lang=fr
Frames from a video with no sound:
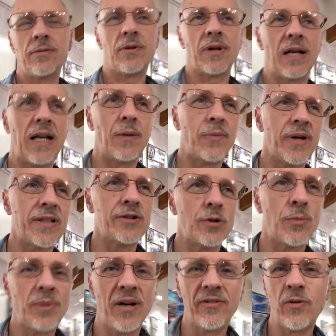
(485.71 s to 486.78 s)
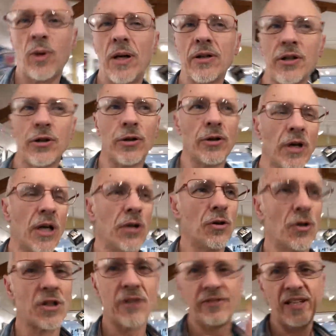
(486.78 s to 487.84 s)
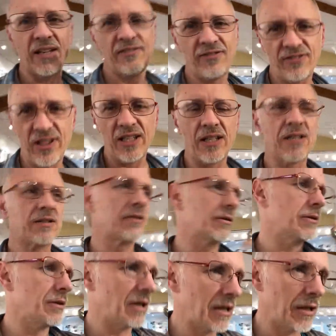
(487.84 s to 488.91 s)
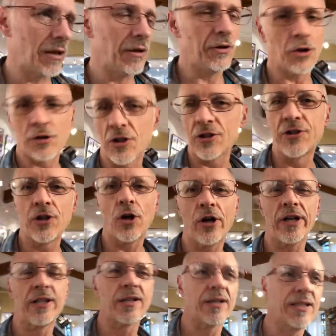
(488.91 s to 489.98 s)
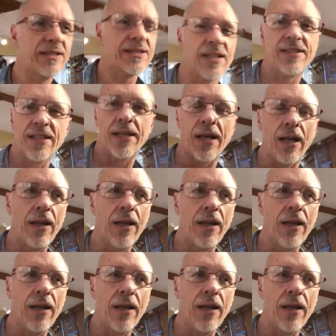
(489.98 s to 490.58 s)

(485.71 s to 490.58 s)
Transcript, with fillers: On a l'impression parfois que notre vie est fixe, la, notre sort est triste, etc.